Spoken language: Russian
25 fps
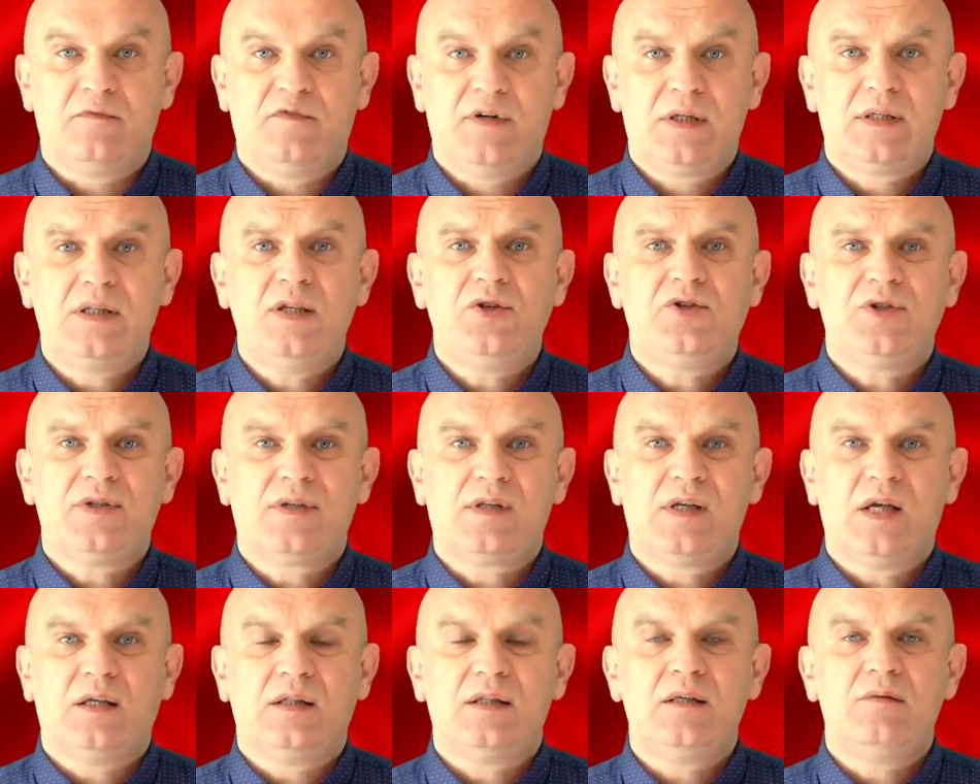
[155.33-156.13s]

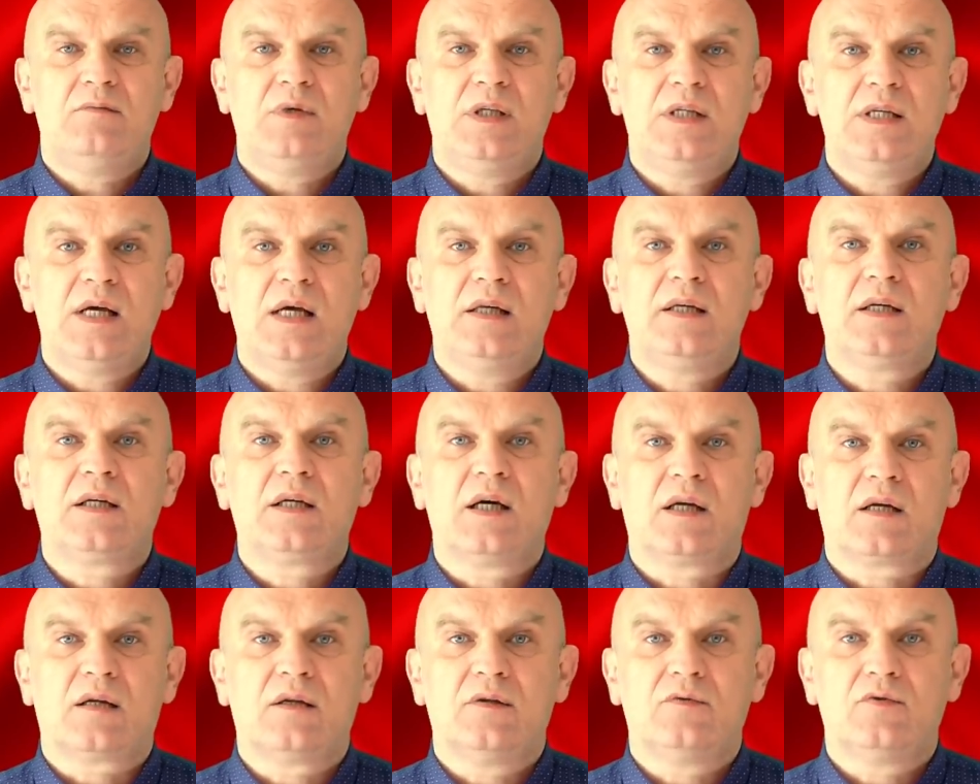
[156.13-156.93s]
Фактически от имени
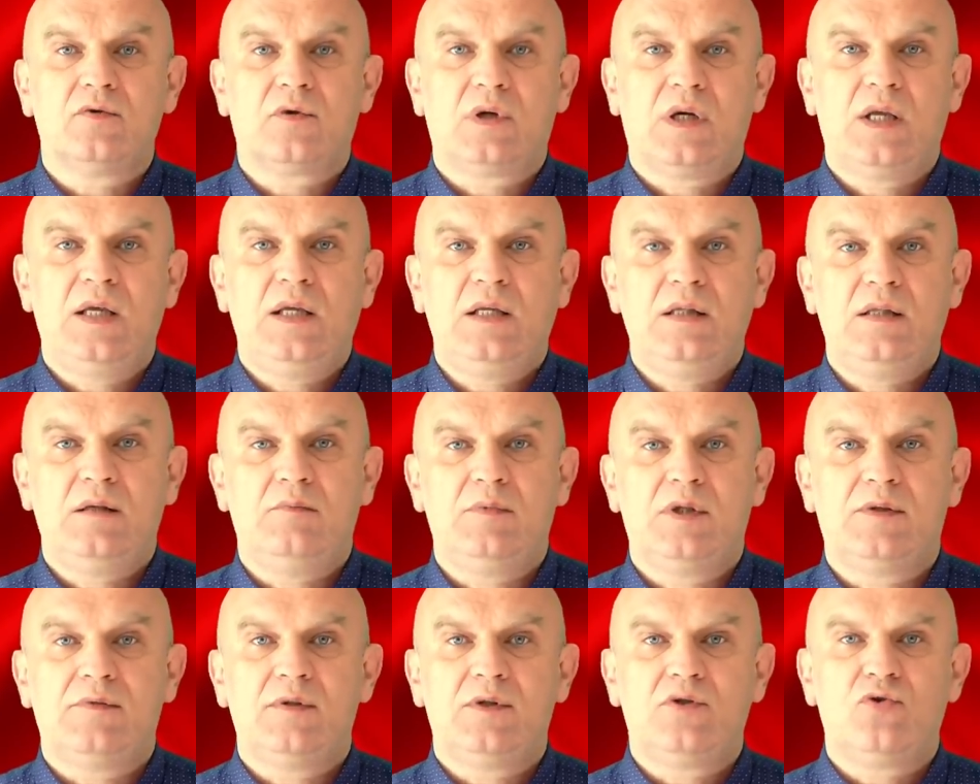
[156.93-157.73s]
олигархов Украины
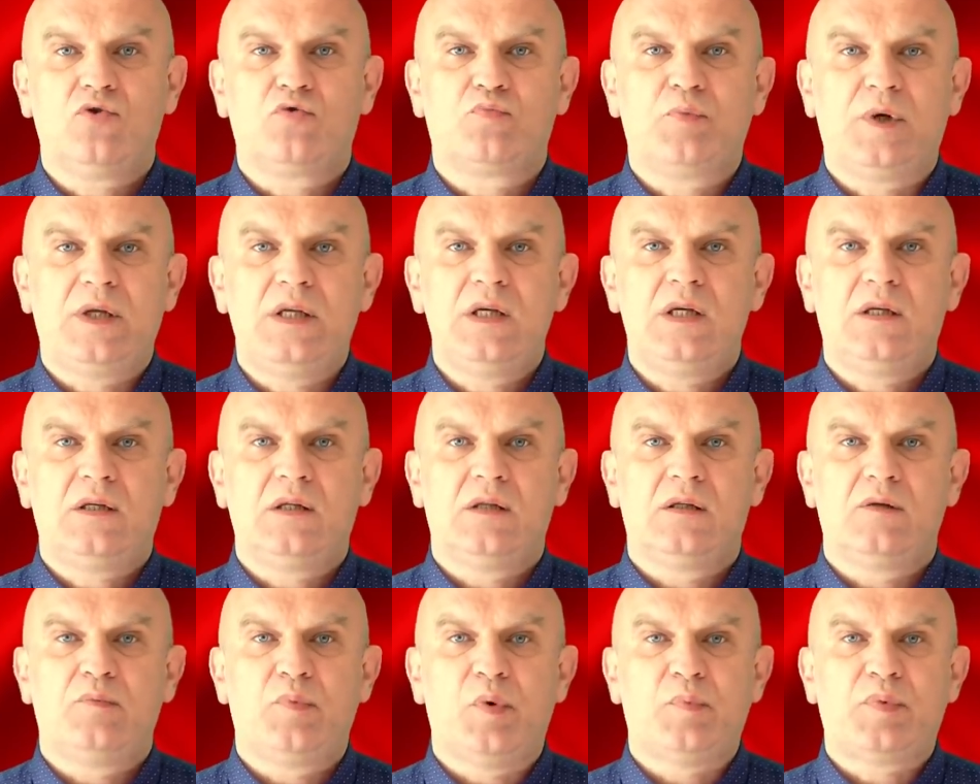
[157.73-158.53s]
Медведчук
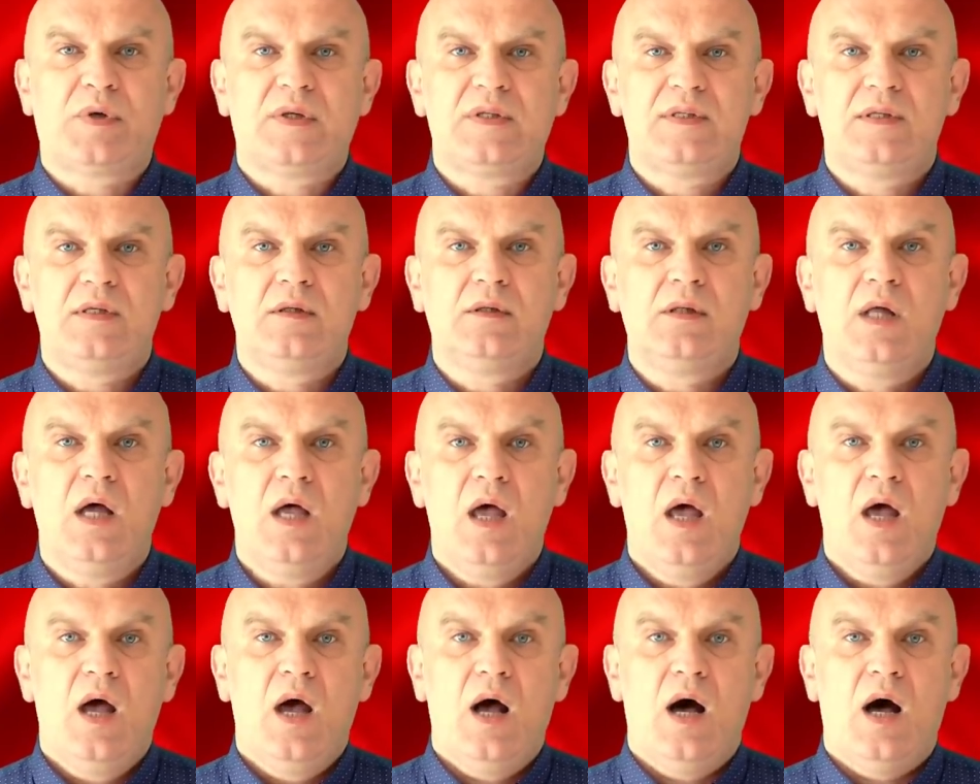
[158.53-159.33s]
приехал и попросил
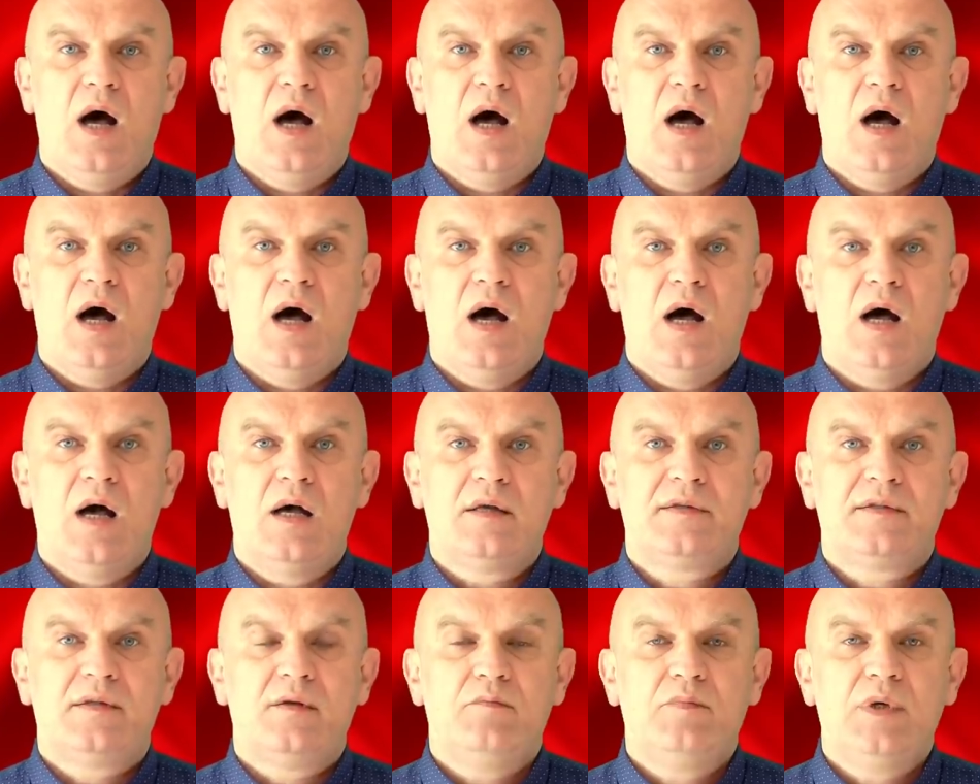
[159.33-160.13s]

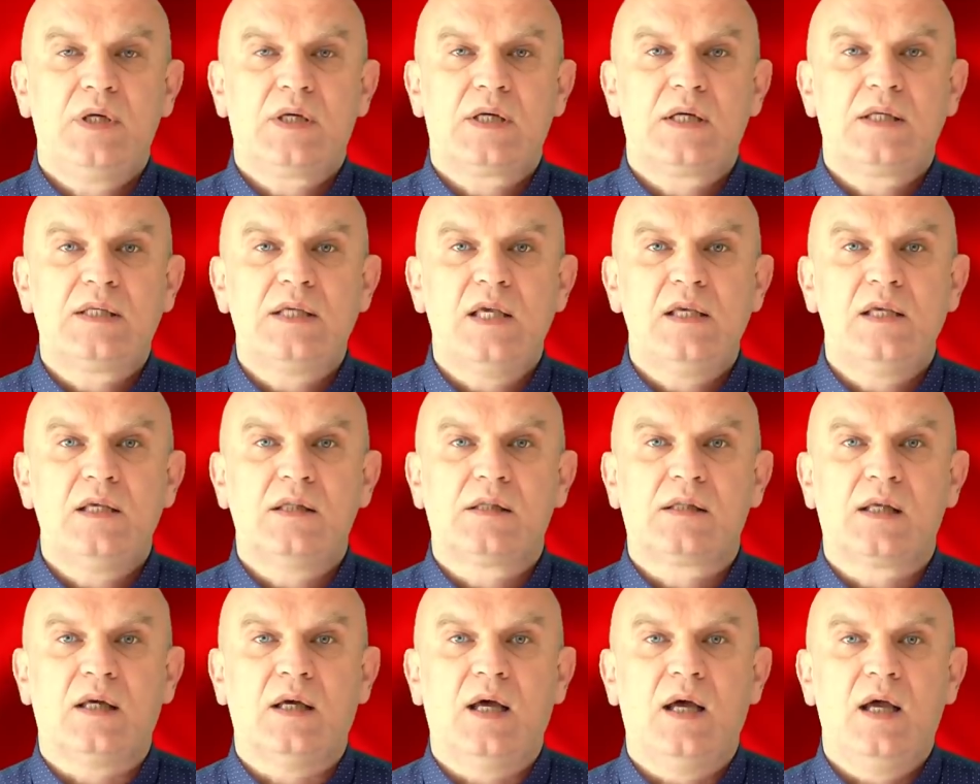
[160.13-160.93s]
а, себе
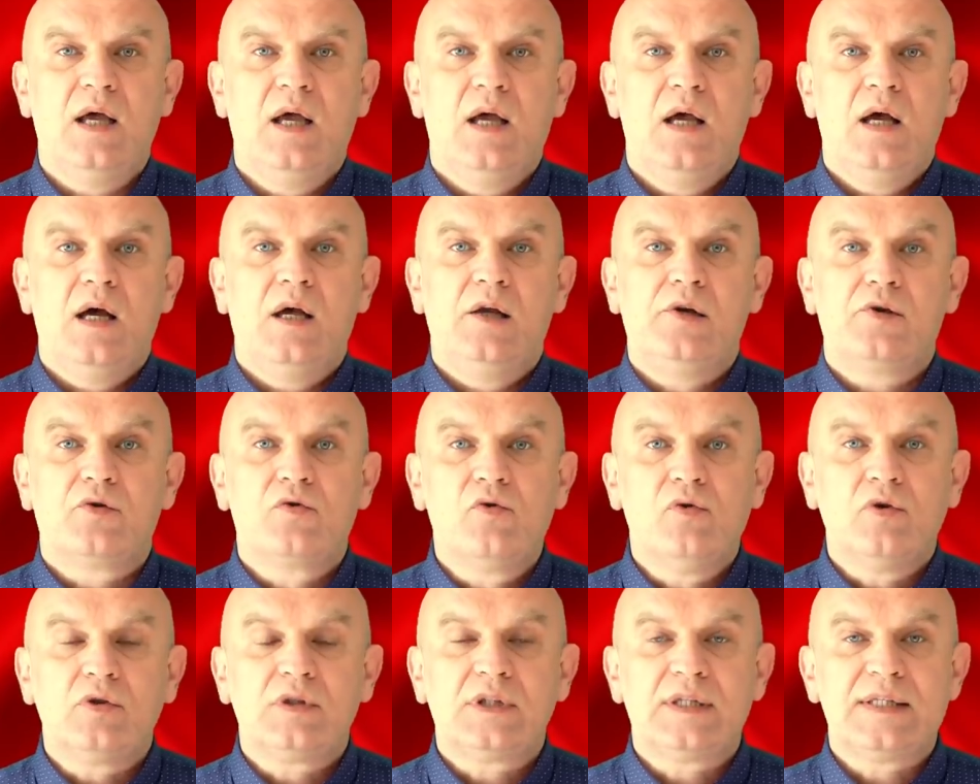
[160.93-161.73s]
какие-то
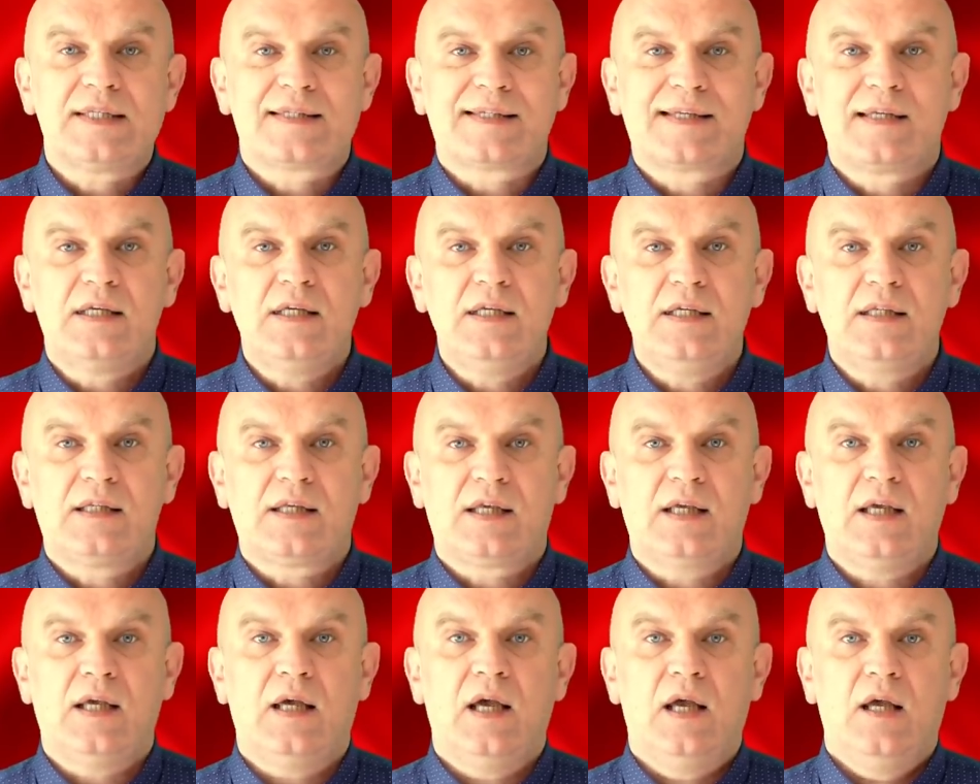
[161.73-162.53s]
льготы,
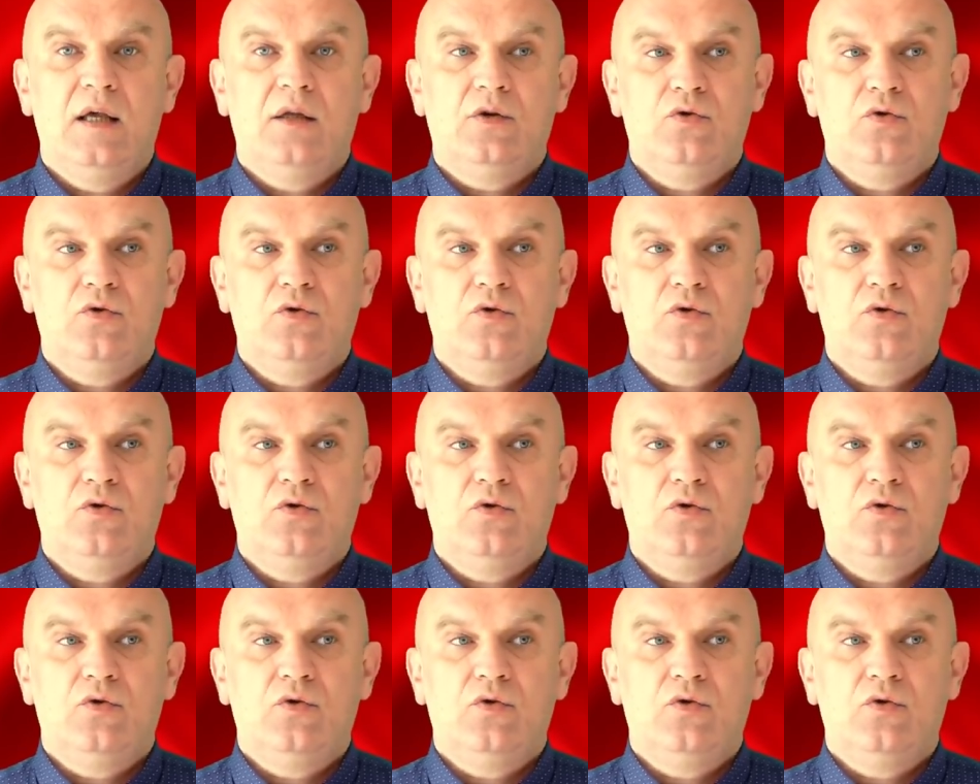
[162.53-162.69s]
скидки,